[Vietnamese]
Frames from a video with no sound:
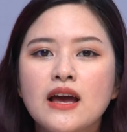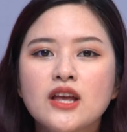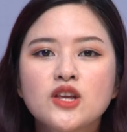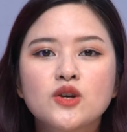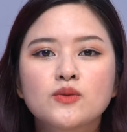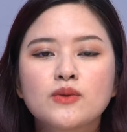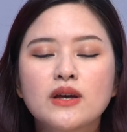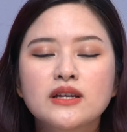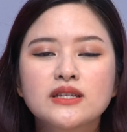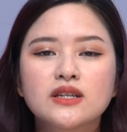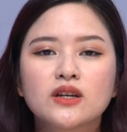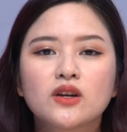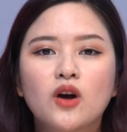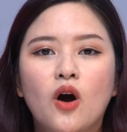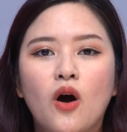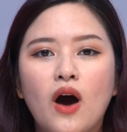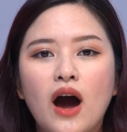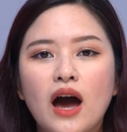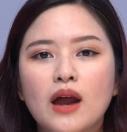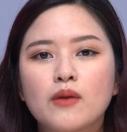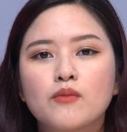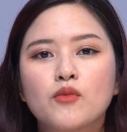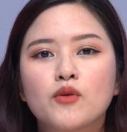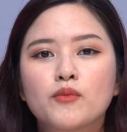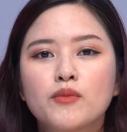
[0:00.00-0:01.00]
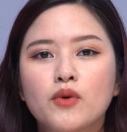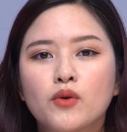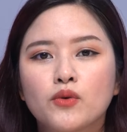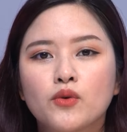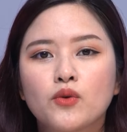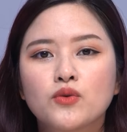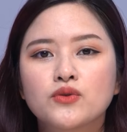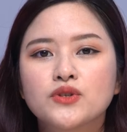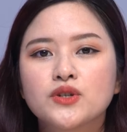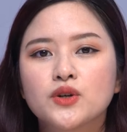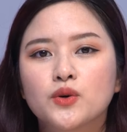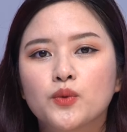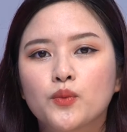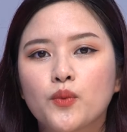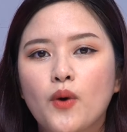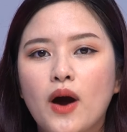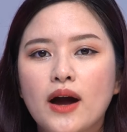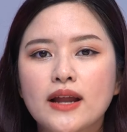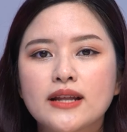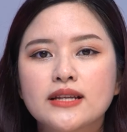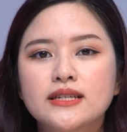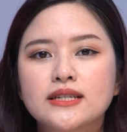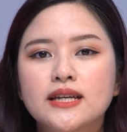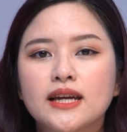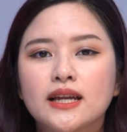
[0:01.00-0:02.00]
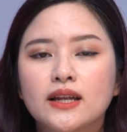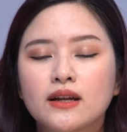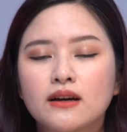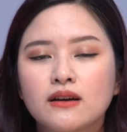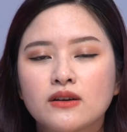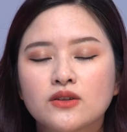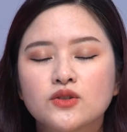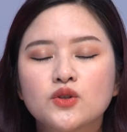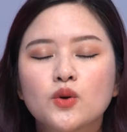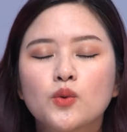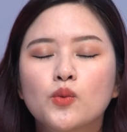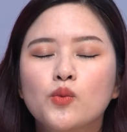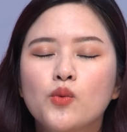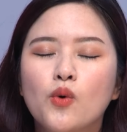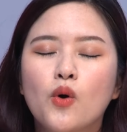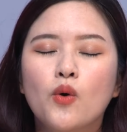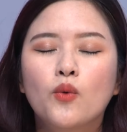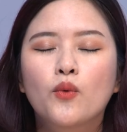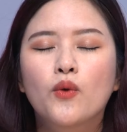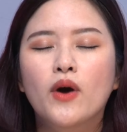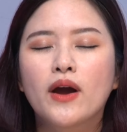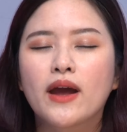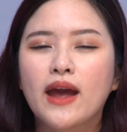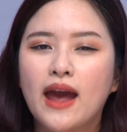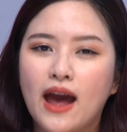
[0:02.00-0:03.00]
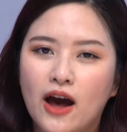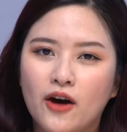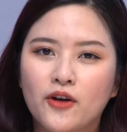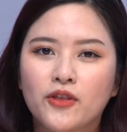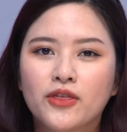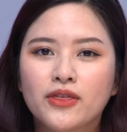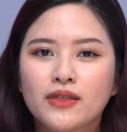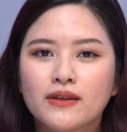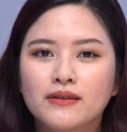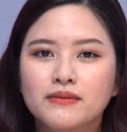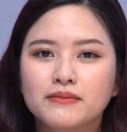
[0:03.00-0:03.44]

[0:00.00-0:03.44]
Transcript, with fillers: Chúng ta sẽ có hẳn một biểu đồ trực trực quan trên ứng dụng Huawei Health.